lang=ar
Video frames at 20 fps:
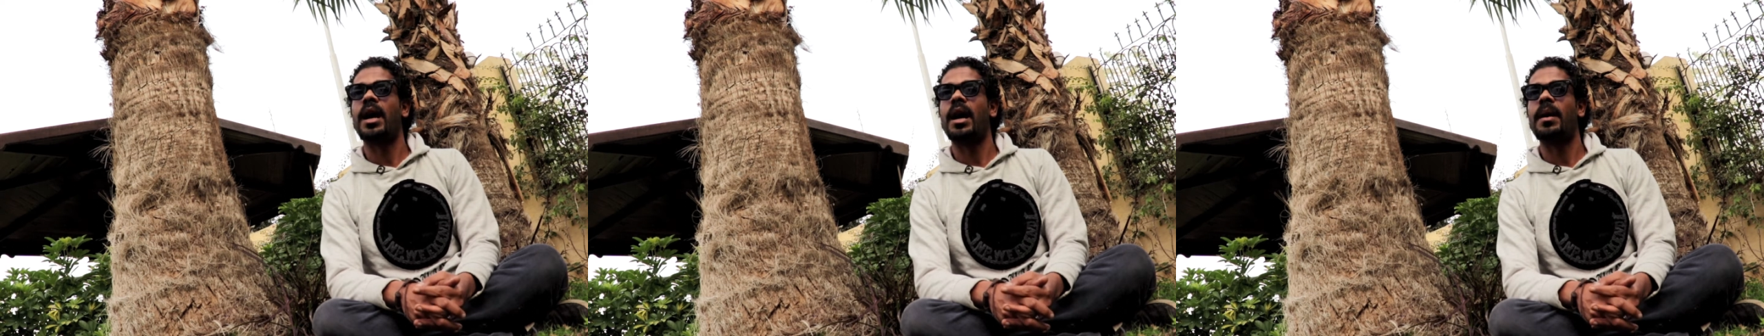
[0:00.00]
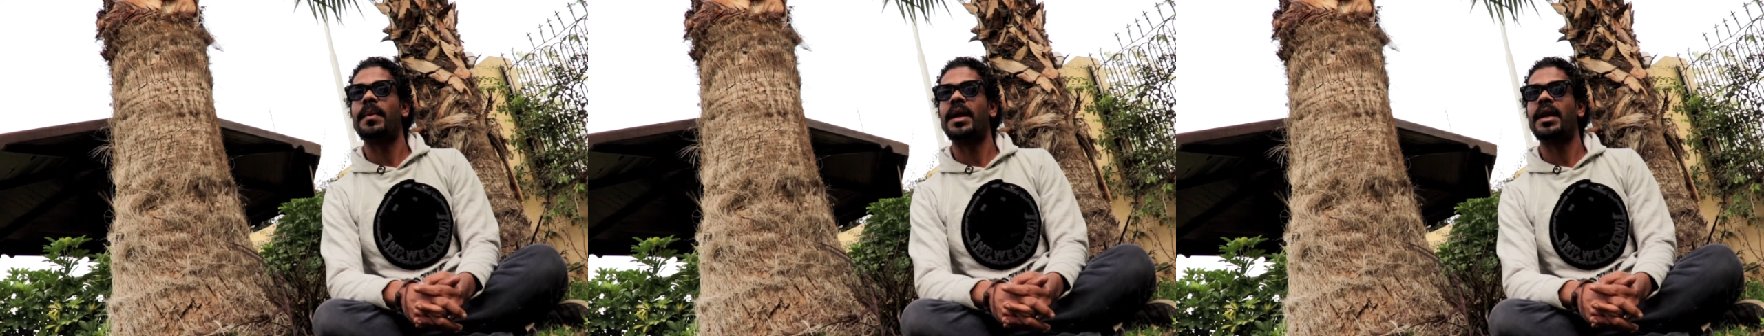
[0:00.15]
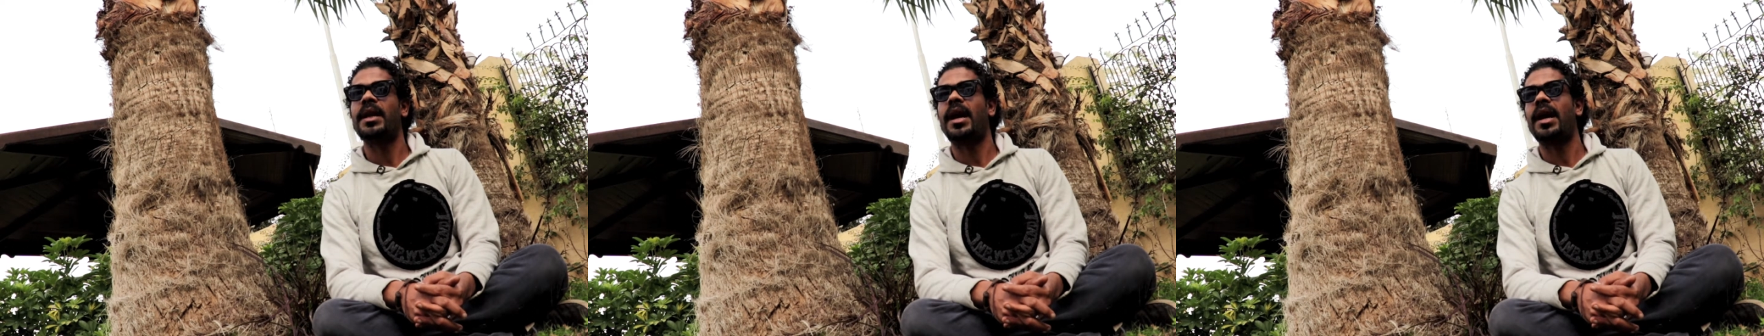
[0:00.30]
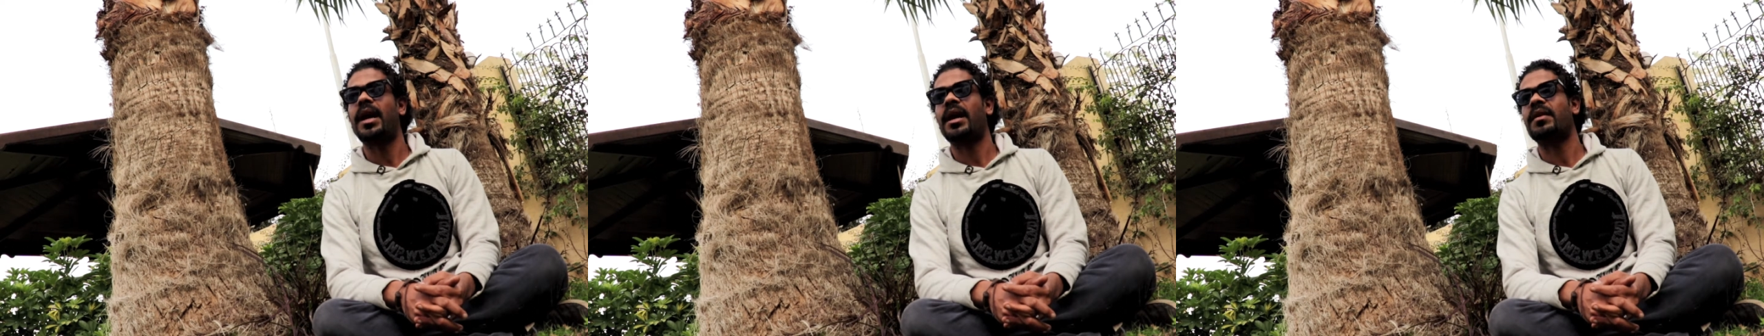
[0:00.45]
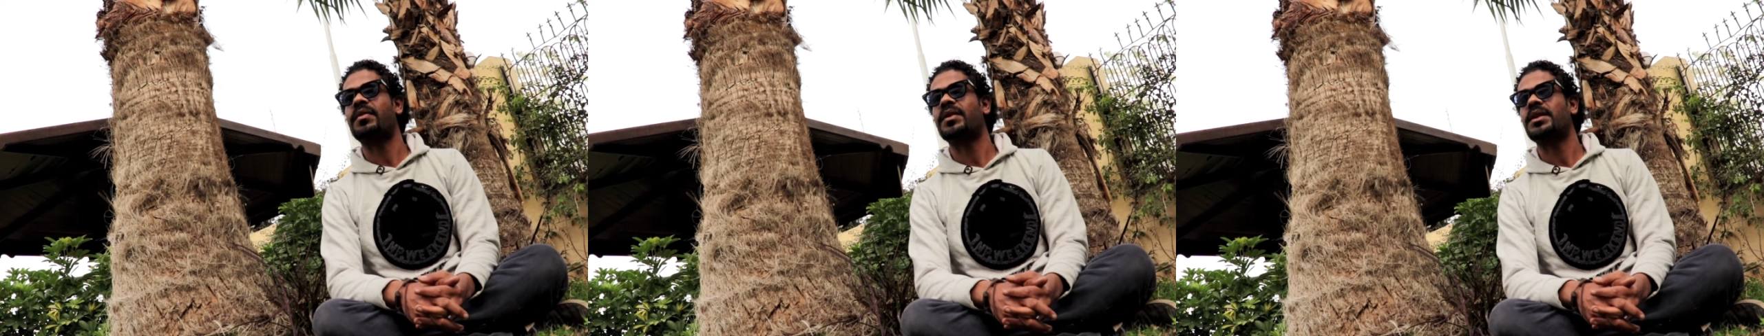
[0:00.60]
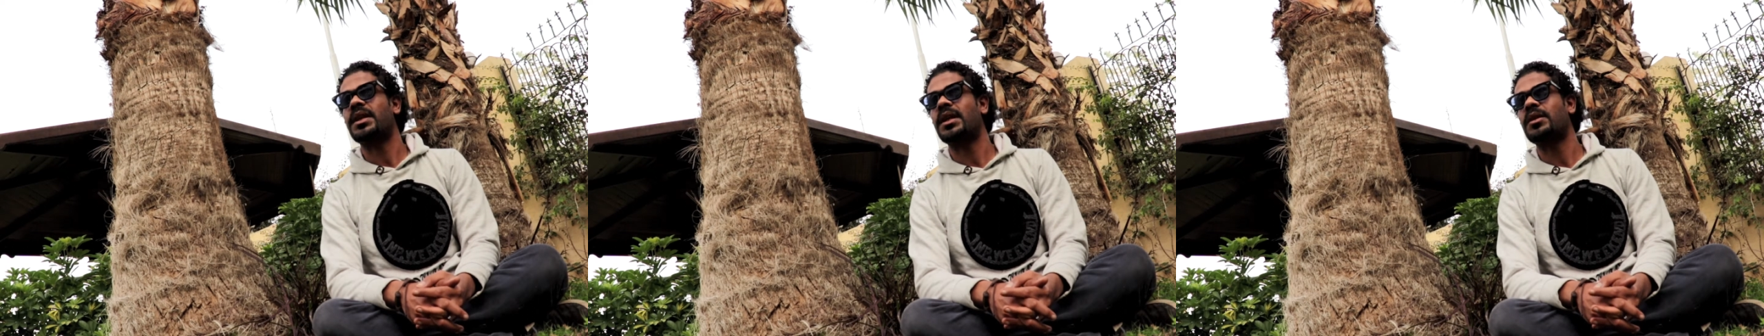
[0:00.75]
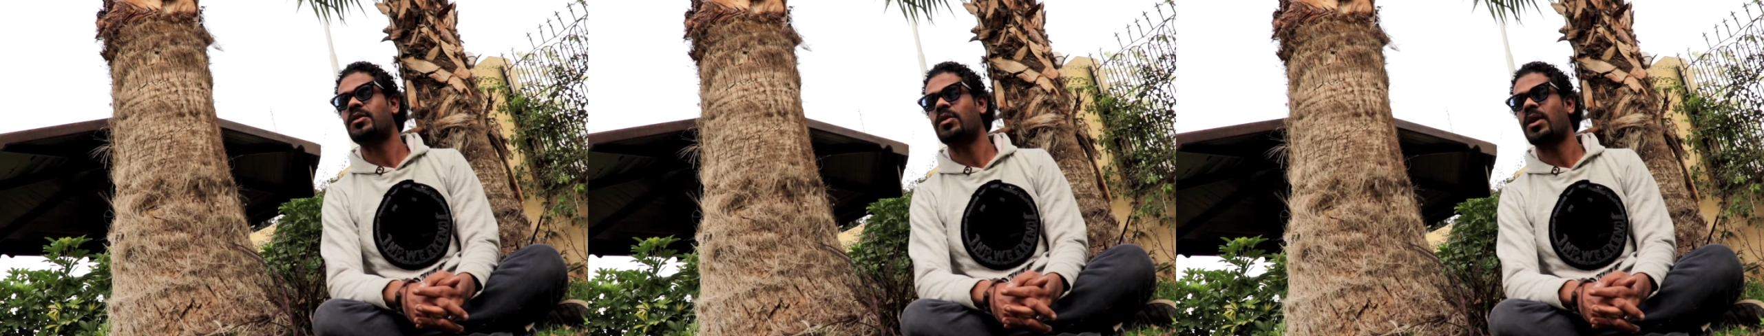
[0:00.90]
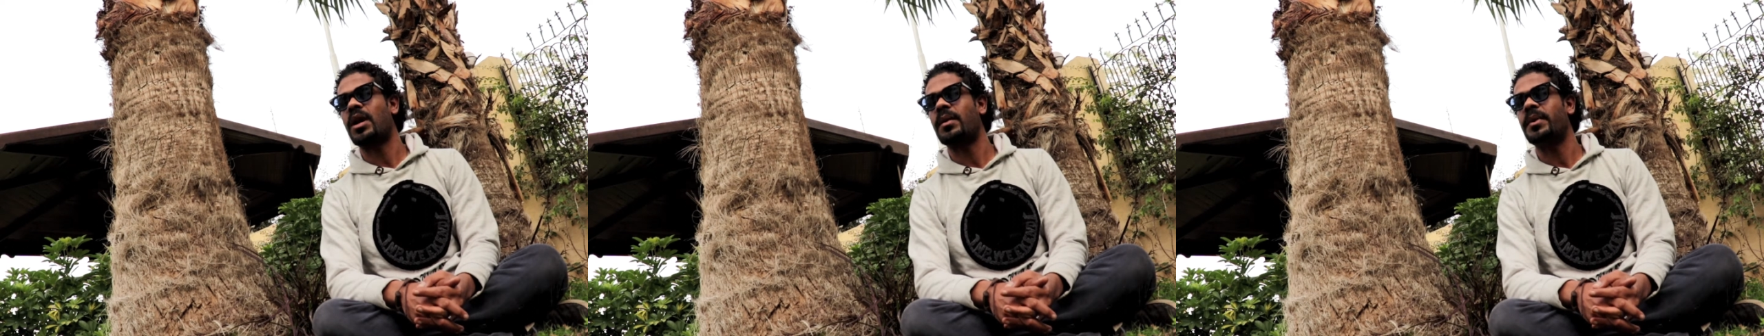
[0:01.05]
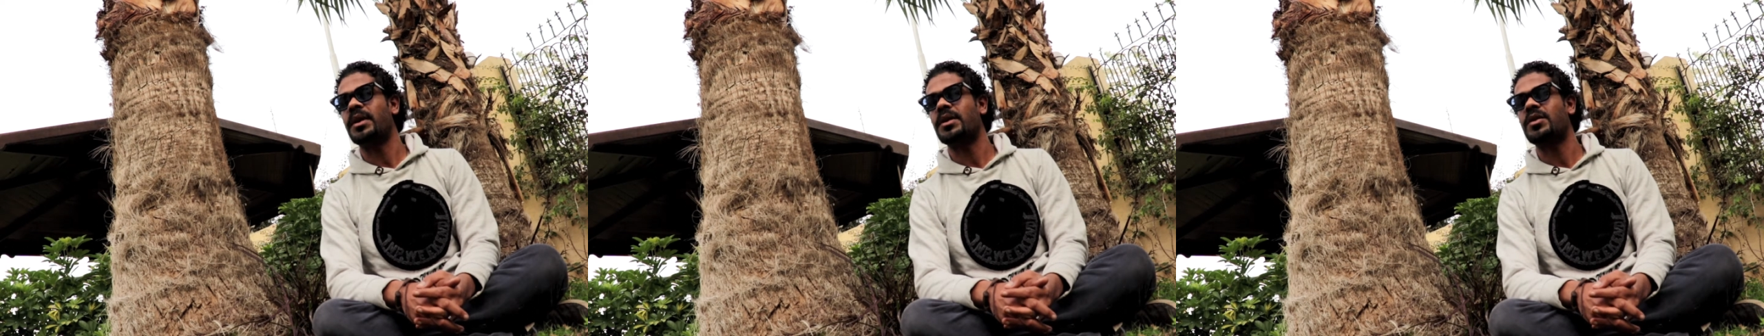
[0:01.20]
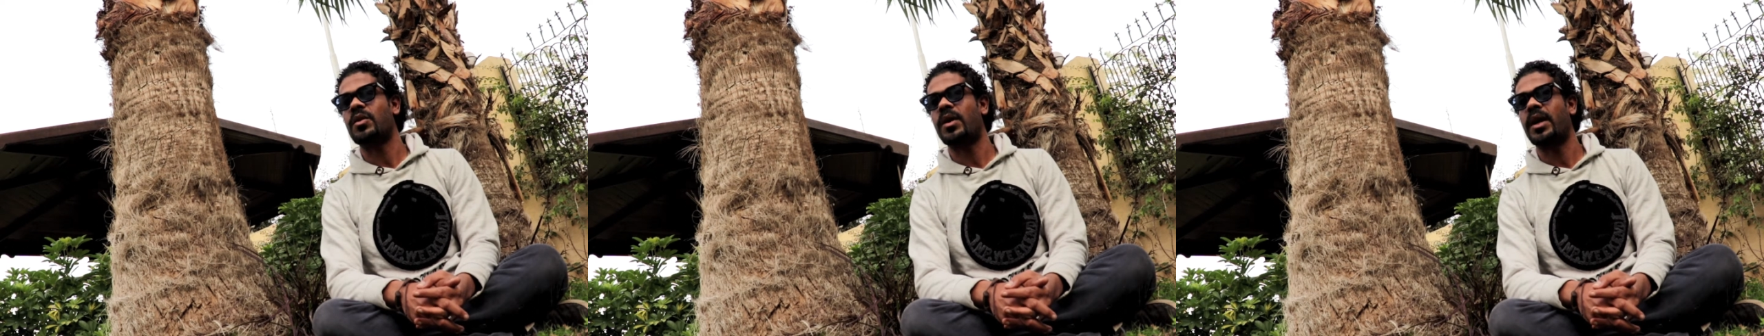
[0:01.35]
عملنا حاجه في تياترو
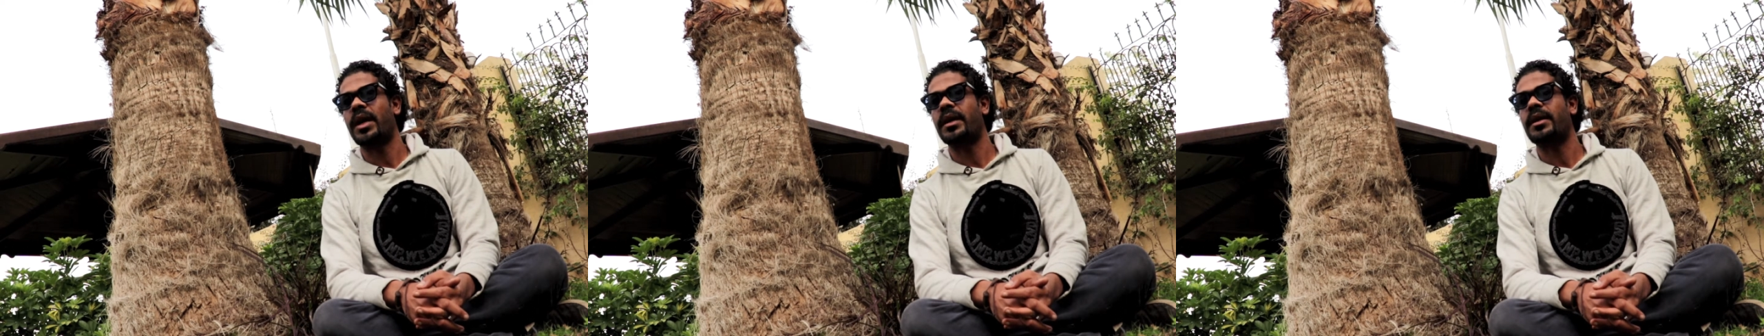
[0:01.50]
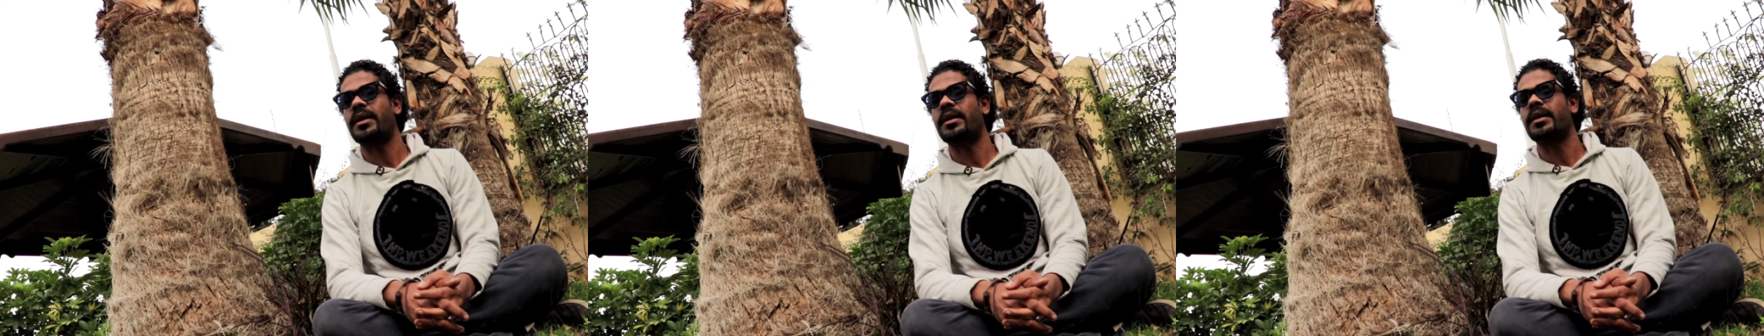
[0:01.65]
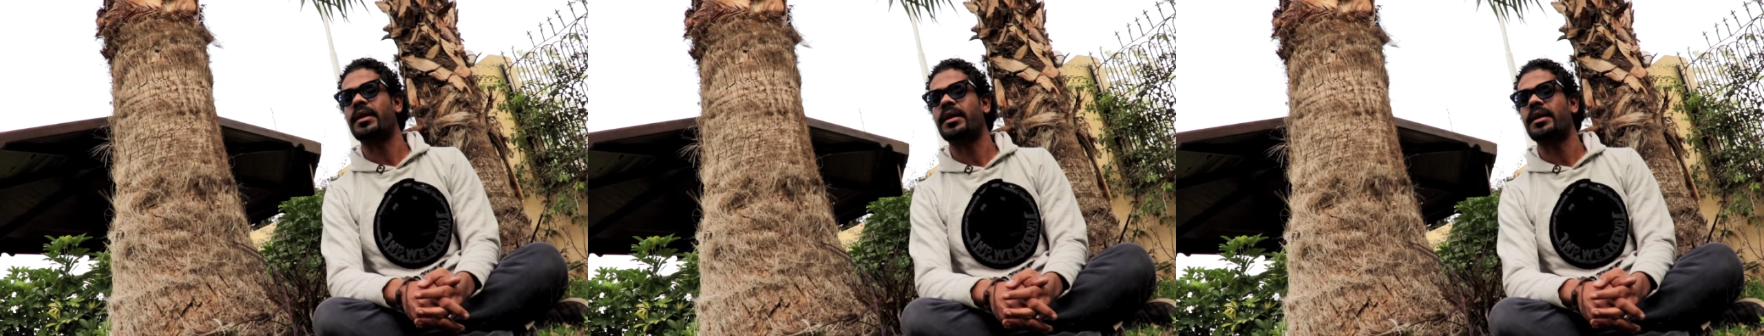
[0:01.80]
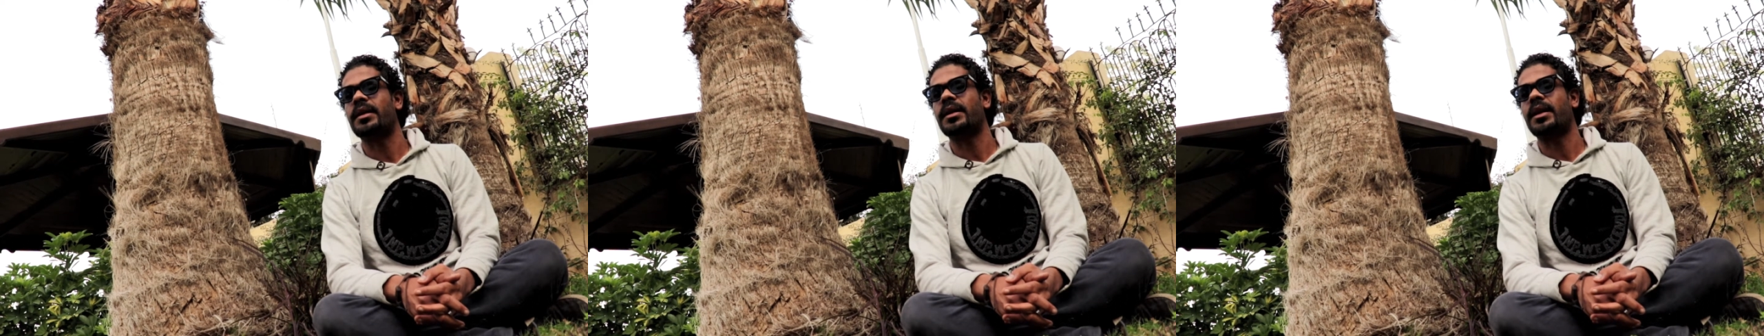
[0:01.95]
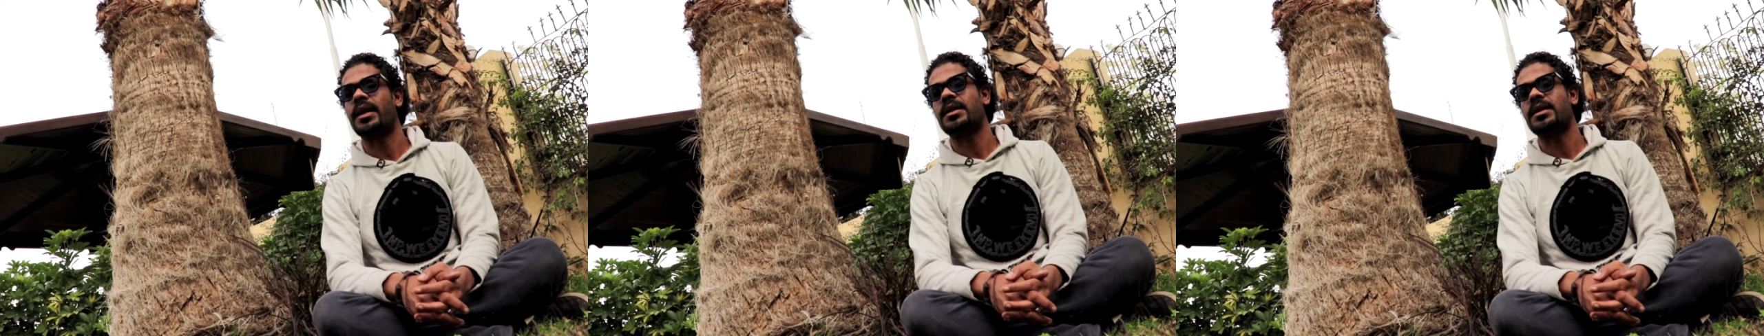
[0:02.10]
جامعه سوهاج آه،